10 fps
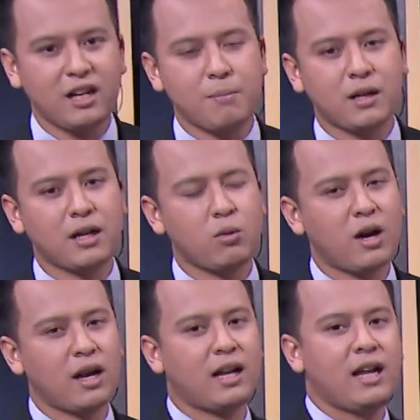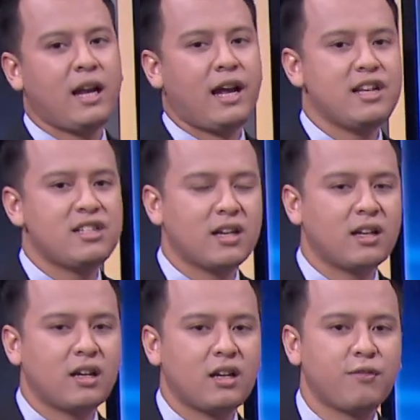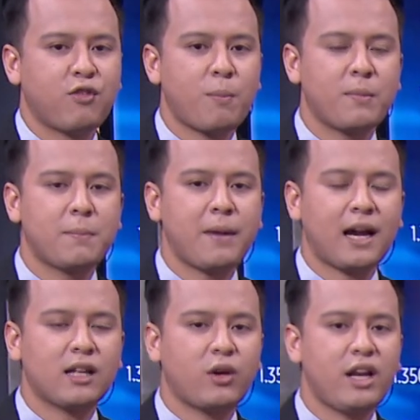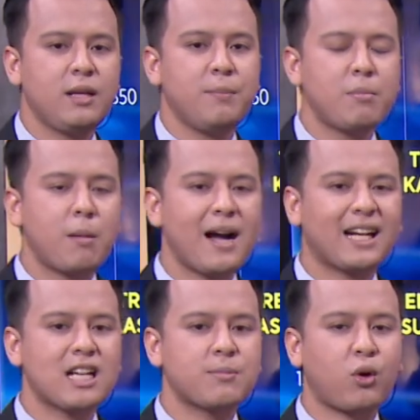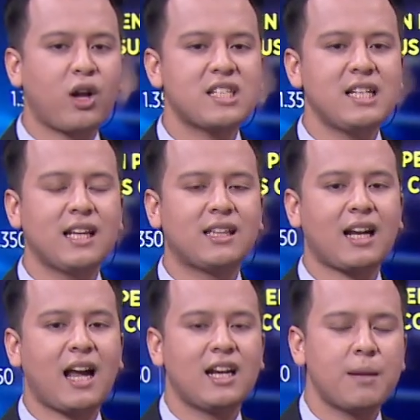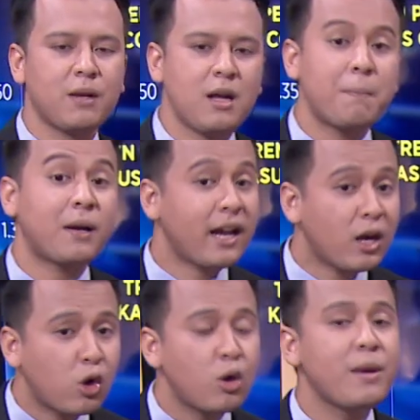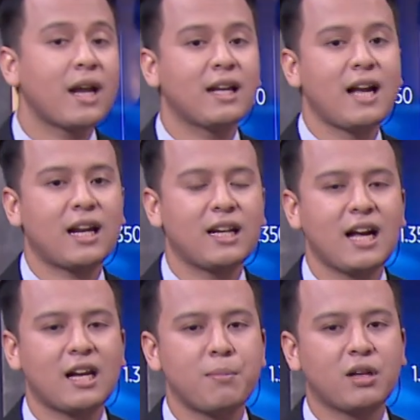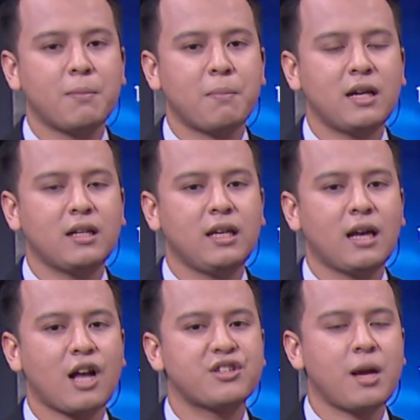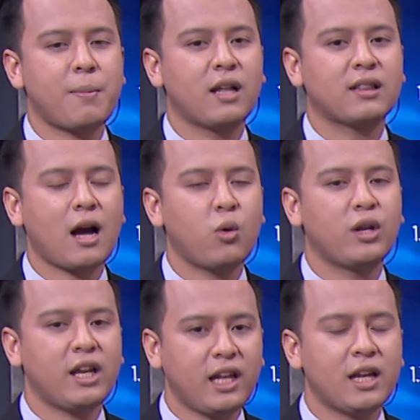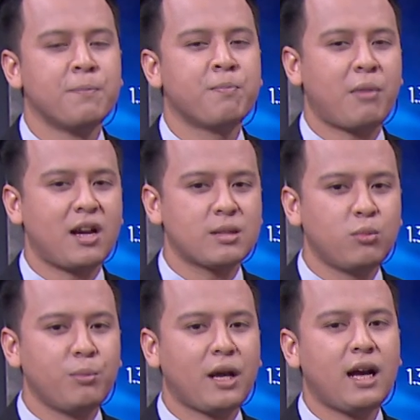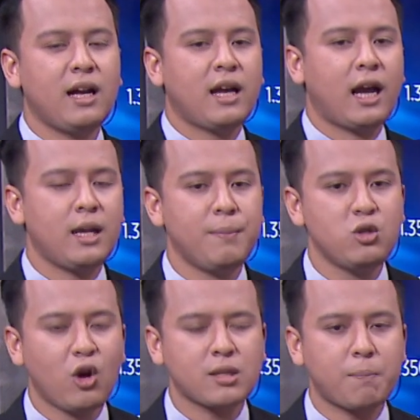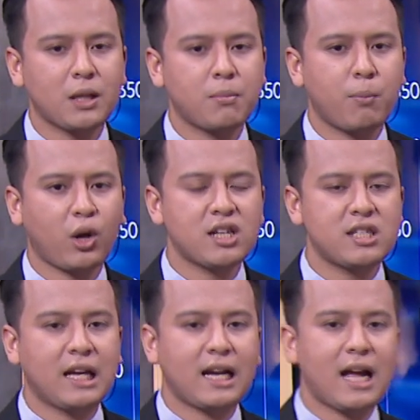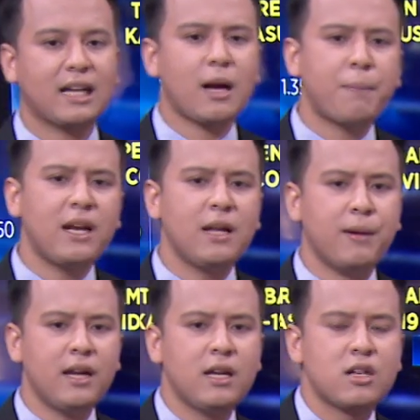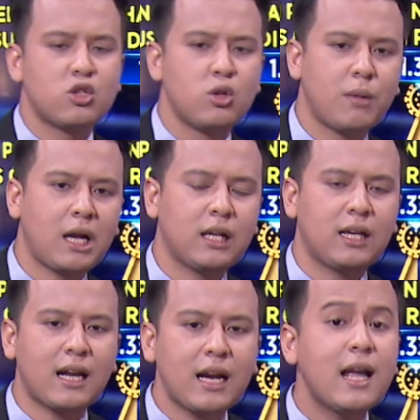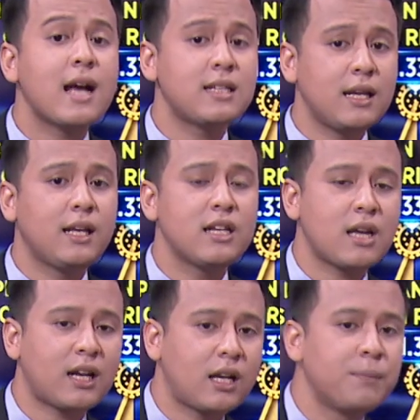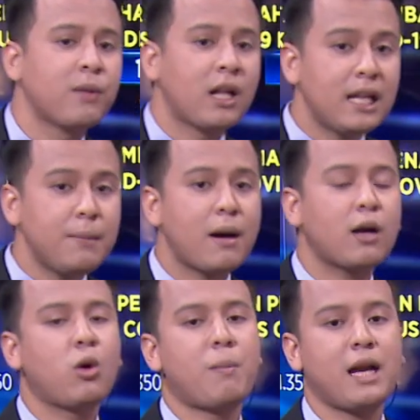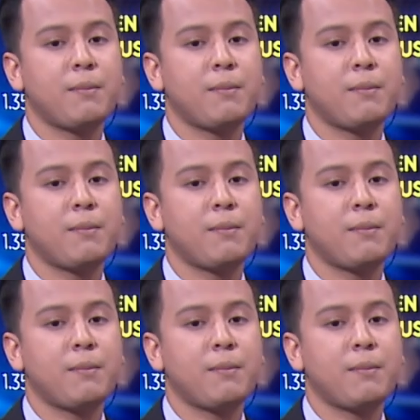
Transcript: ini, Lembaga Keuangan Asian Development Bank atau ADB memangkas proyeksinya terhadap perekonomian negara-negara berkembang di Asia pada tahun ini. Pada sebelumnya, ADB juga sempat memproyeksikan angka PDB sejumlah negara di Asia di kisaran 5,5